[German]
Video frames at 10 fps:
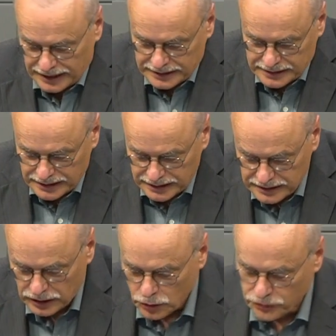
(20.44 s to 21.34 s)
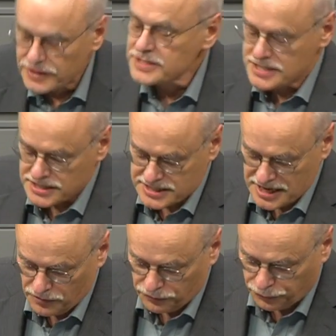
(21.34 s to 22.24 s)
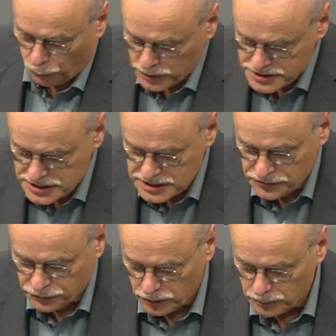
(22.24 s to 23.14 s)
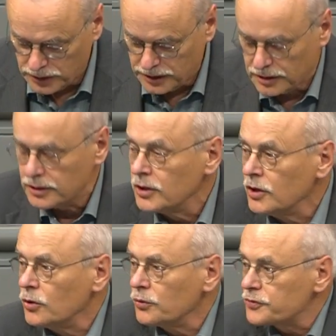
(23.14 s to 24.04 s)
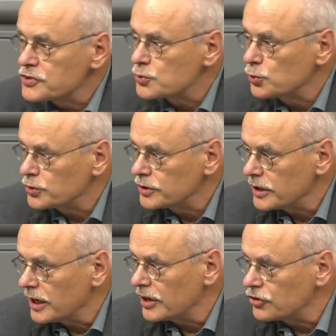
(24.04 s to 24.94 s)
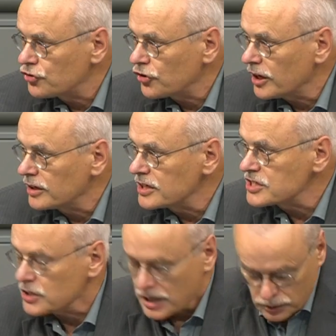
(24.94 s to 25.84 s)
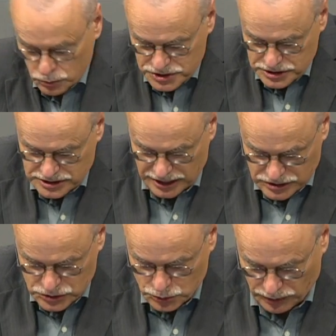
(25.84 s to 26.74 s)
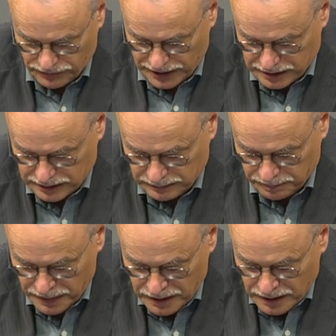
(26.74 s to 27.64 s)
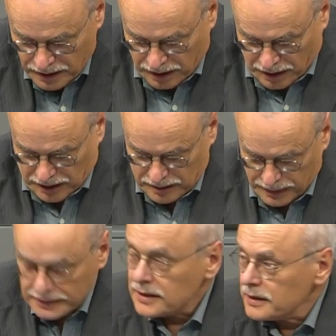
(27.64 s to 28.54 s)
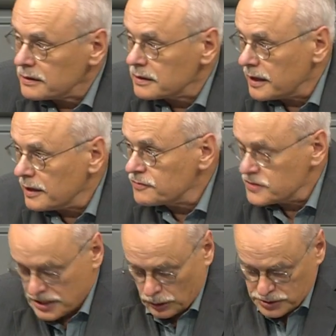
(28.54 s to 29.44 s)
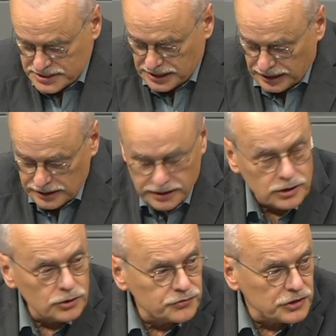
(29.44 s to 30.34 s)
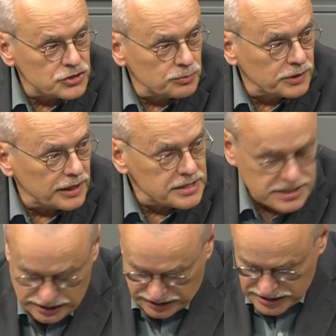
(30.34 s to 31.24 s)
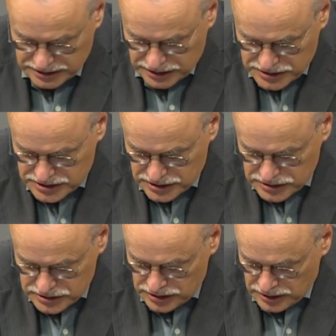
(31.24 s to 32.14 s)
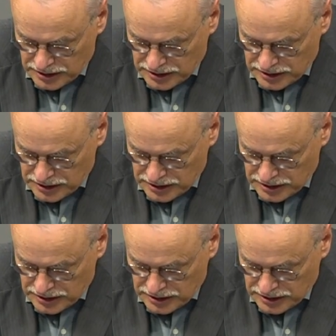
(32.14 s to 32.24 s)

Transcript: Antrag, auch wenn Sie sehr vorsichtig formulieren und versuchen, den Anschein der Seriosität zu erwecken. Im Antrag greifen Sie auch Zahlen auf, die zum Teil sehr richtig sind.